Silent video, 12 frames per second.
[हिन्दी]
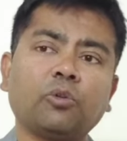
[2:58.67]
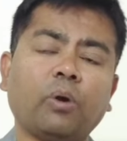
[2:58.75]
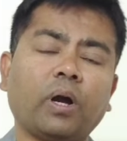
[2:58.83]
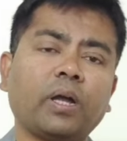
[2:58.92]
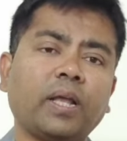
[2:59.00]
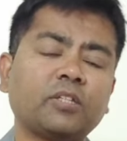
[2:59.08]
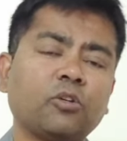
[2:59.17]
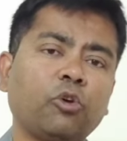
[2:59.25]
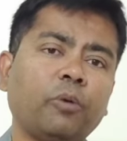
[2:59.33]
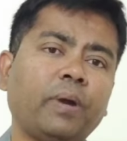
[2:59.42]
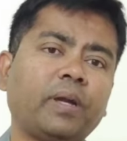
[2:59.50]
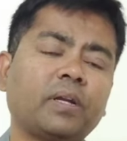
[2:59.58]
तो अगर ऐसा
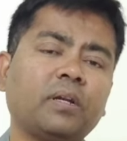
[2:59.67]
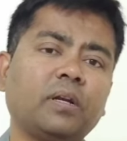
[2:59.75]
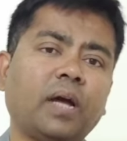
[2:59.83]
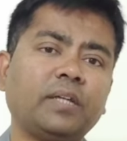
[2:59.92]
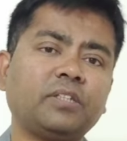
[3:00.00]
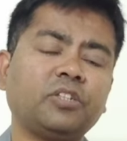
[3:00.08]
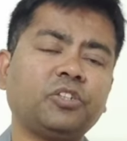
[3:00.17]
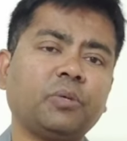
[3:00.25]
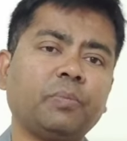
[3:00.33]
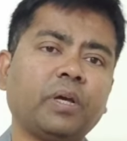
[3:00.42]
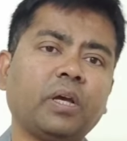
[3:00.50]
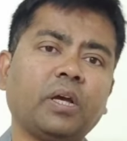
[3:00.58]
कोई मैटर
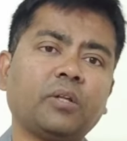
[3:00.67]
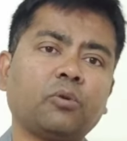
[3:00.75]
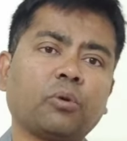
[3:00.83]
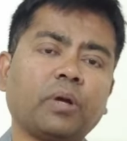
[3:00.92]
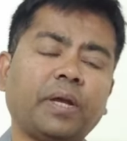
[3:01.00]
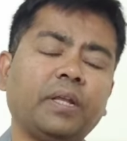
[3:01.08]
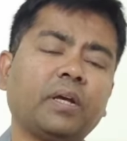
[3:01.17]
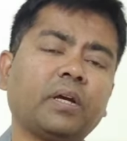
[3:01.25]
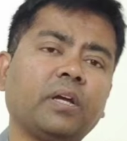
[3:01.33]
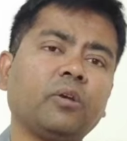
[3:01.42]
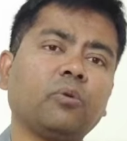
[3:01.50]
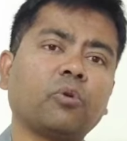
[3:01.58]
आईसीजे में है तो कहीं
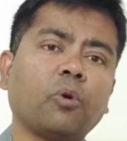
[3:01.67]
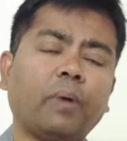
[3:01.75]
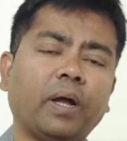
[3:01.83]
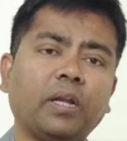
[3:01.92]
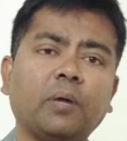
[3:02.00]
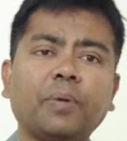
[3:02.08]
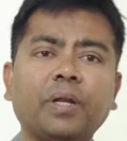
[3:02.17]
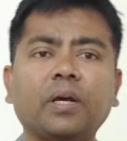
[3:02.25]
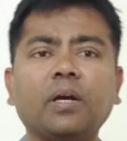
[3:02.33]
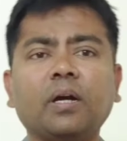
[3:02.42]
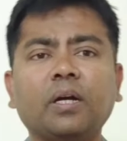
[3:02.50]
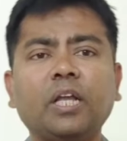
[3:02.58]
कहीं उनको मानना
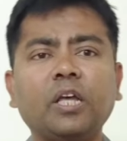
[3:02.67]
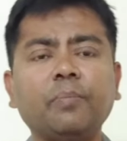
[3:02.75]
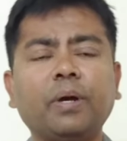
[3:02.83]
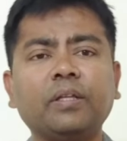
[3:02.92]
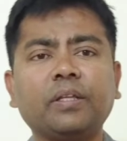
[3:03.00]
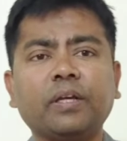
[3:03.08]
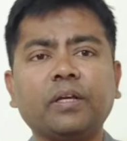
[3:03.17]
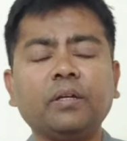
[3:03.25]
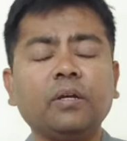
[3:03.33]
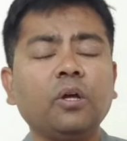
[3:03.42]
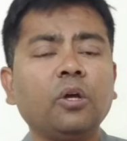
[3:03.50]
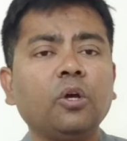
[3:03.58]
पड़ेगा अगर नहीं मानते हैं
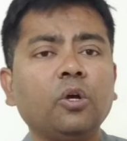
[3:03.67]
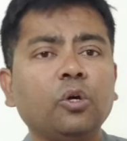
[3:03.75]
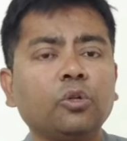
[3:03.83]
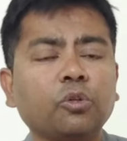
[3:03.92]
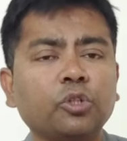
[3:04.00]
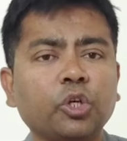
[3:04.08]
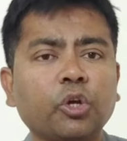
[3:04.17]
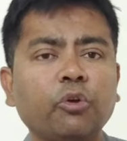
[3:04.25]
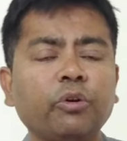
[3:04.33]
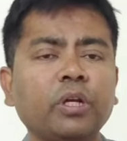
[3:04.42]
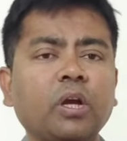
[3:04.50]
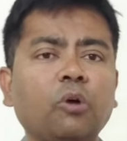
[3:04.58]
तो
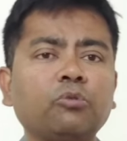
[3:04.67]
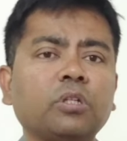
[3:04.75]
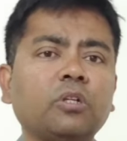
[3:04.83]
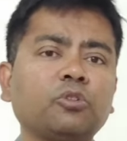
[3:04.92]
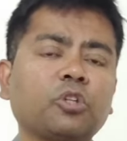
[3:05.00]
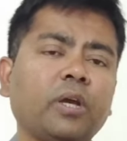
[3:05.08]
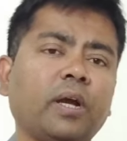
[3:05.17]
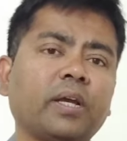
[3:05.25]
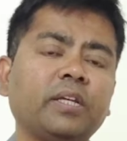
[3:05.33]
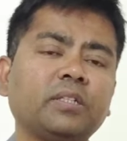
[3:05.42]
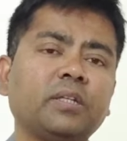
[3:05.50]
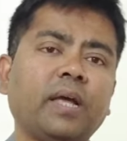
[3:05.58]
सिक्योरिटी काउंसिल उसके
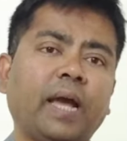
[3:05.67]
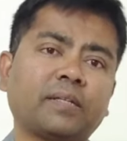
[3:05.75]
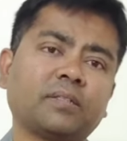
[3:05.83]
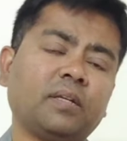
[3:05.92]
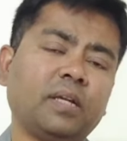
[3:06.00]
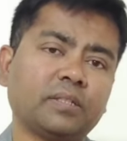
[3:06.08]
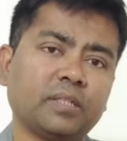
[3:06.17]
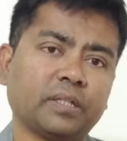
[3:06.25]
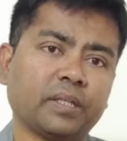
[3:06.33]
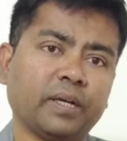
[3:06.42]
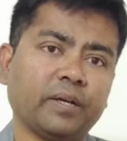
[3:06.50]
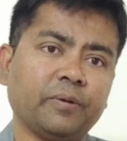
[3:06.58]
अगेंस्ट एक्शन ले
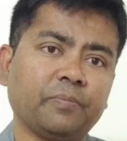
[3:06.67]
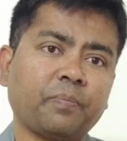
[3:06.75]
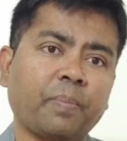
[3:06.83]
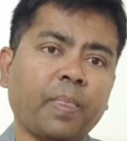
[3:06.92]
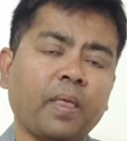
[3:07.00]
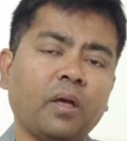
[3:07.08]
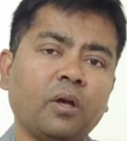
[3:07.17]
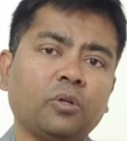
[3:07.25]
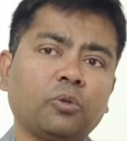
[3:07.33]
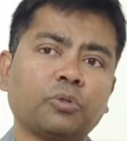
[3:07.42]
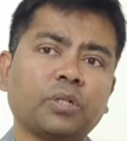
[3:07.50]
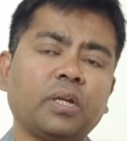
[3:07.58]
सकता है
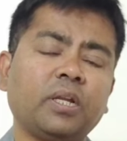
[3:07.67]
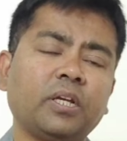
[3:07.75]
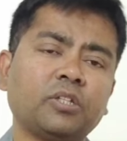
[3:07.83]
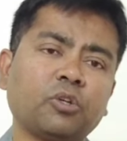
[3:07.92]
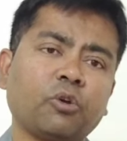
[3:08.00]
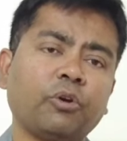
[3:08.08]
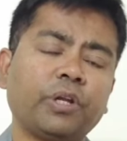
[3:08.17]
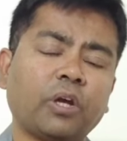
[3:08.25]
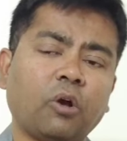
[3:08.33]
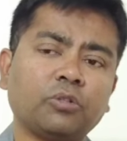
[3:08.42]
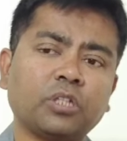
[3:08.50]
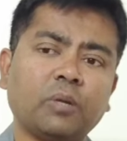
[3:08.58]
तो उसके लिए सिक्योरिटी
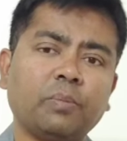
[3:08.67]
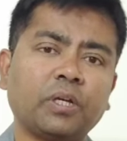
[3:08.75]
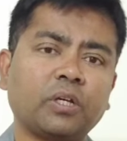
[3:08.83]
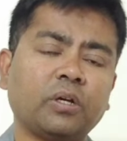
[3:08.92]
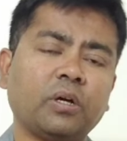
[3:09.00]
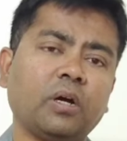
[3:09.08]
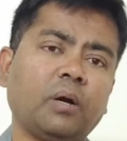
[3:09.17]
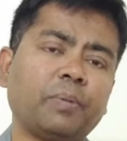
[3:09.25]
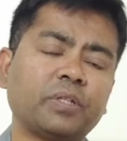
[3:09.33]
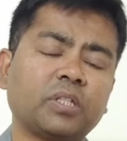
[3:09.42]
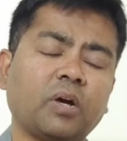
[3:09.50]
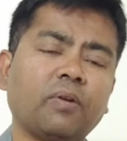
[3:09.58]
काउंसिल में एक
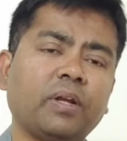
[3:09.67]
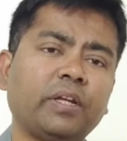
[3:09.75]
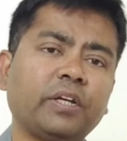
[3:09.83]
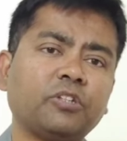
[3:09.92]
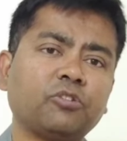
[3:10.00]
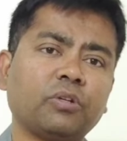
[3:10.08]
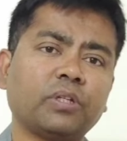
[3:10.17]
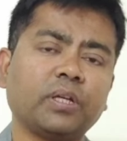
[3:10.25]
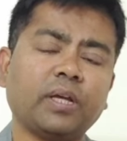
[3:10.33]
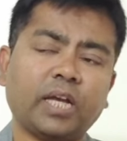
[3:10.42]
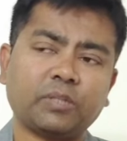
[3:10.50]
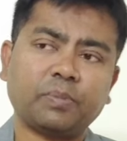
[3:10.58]
प्रस्ताव लाने की जरूरत
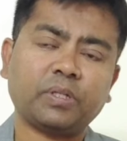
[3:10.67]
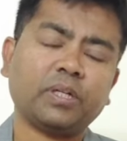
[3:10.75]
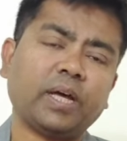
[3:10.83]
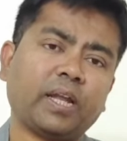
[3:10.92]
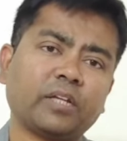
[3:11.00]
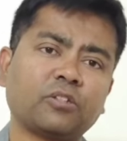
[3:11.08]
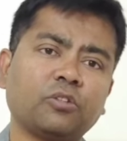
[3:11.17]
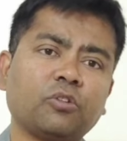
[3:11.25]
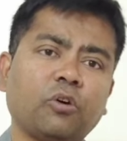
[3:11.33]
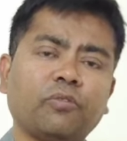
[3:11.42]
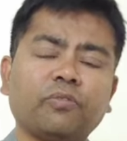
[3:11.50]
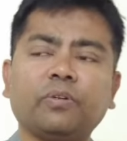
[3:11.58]
है एज पर द डायरेक्शन
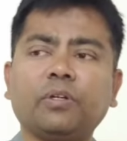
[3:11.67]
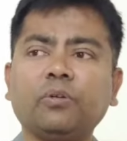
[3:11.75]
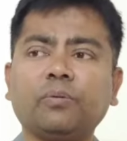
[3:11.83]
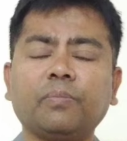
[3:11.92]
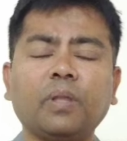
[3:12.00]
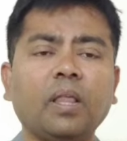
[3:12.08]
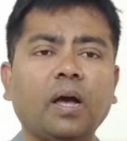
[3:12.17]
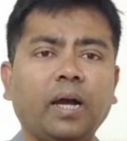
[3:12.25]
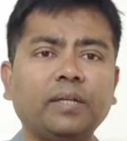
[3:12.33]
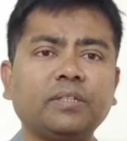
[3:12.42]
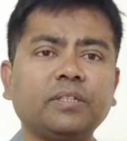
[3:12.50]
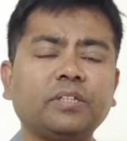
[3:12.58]
ऑफ यू नो
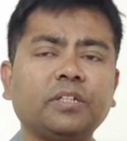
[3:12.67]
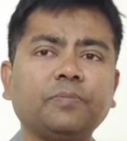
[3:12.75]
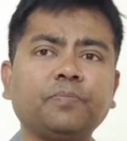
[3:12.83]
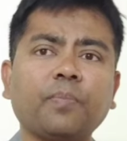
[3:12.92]
आईसीजे